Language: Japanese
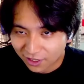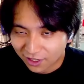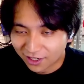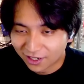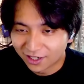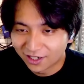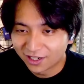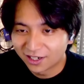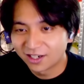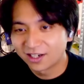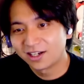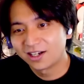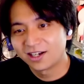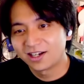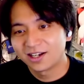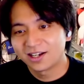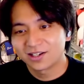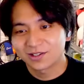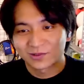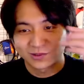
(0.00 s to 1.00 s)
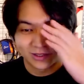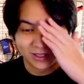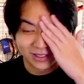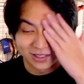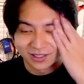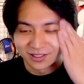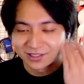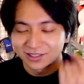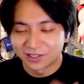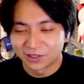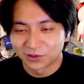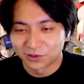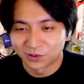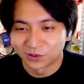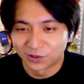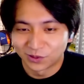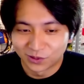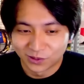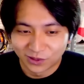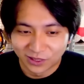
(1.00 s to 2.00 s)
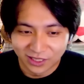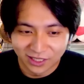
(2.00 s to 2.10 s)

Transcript: あーこれなんかあのー、